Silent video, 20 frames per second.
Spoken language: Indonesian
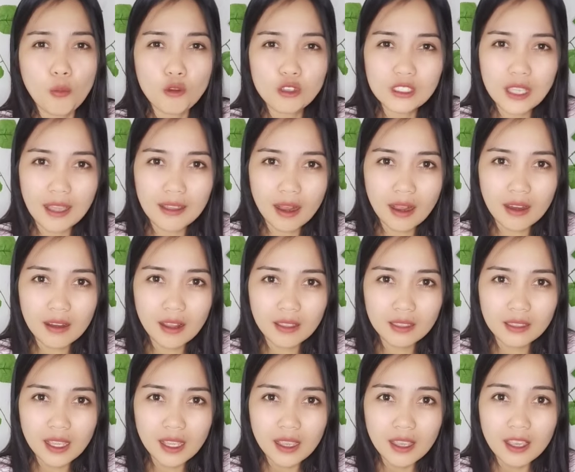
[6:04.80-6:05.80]

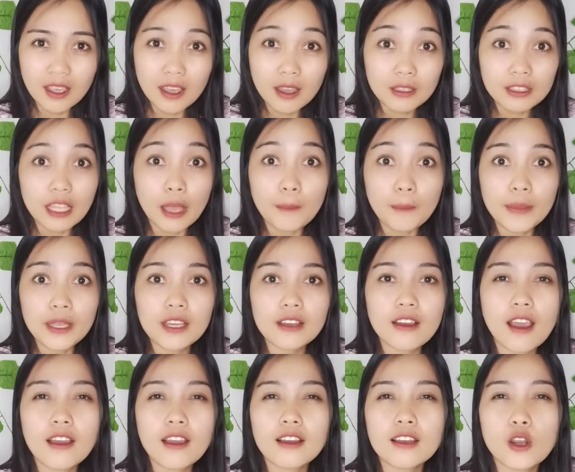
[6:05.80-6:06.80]
searat-arat tapi
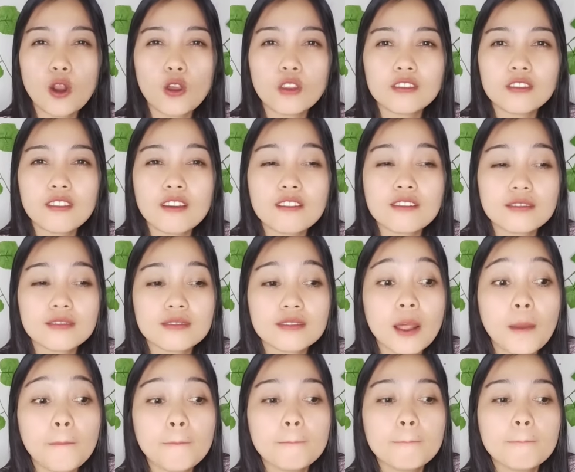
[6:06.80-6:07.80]
gak kira
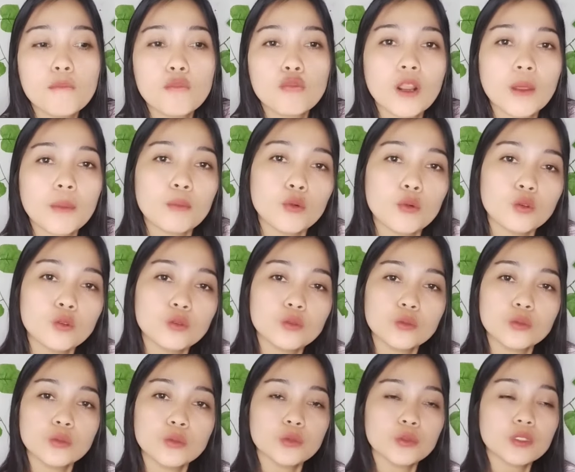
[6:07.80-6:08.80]
tentrem uripmu
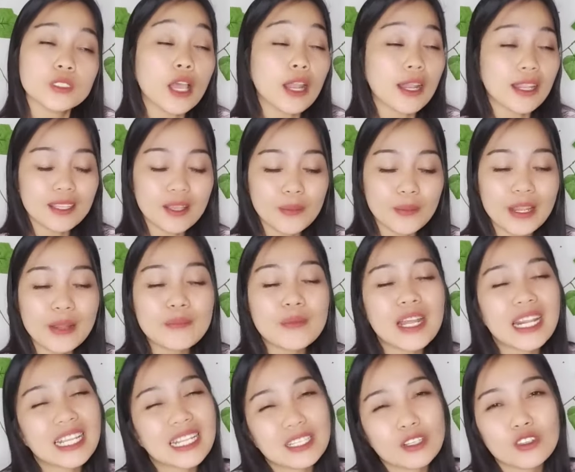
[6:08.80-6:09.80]
soalnya zaman
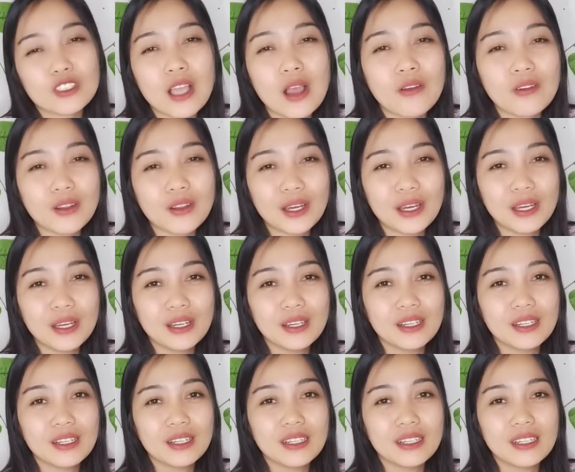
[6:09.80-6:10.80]
dimangkeli Gusti Allah
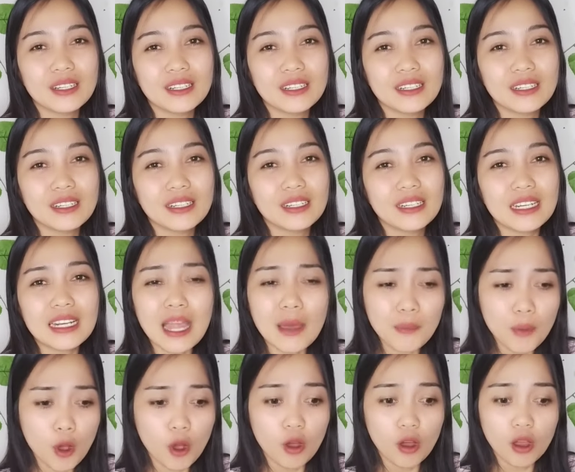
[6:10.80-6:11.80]

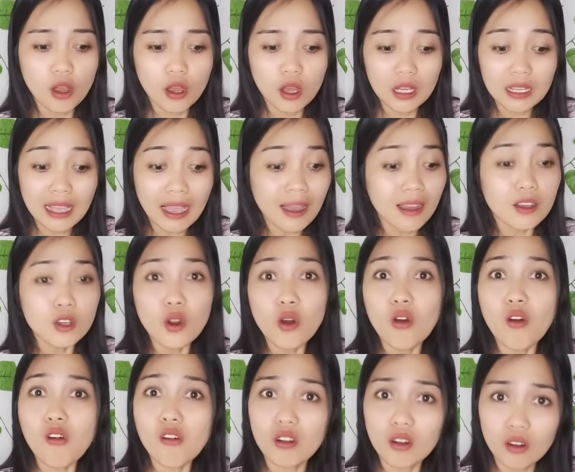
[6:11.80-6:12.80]
lapo gak
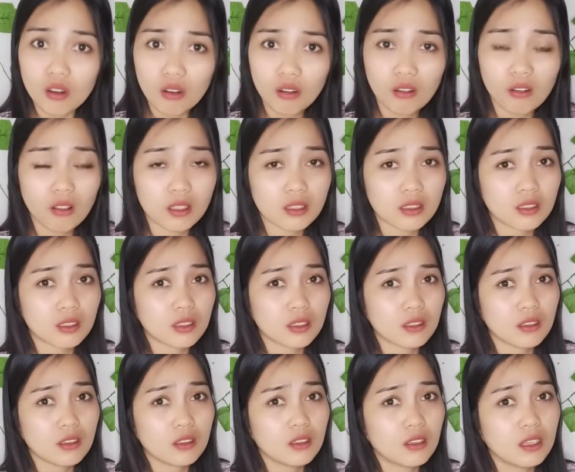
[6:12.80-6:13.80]
nurut
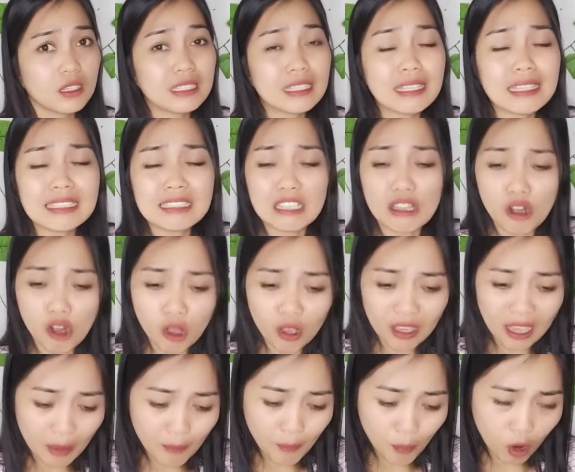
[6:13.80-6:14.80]
nanti celok
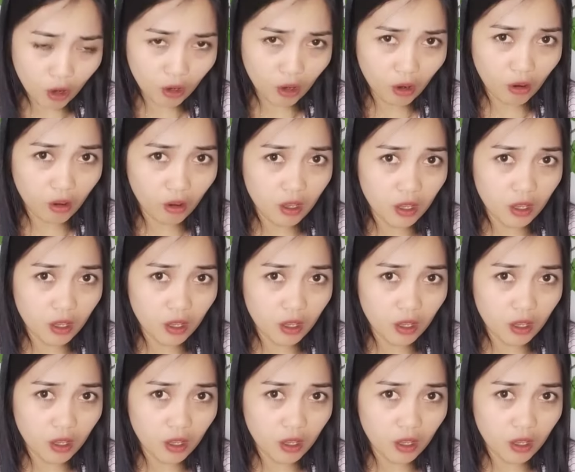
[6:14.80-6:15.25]
gak moro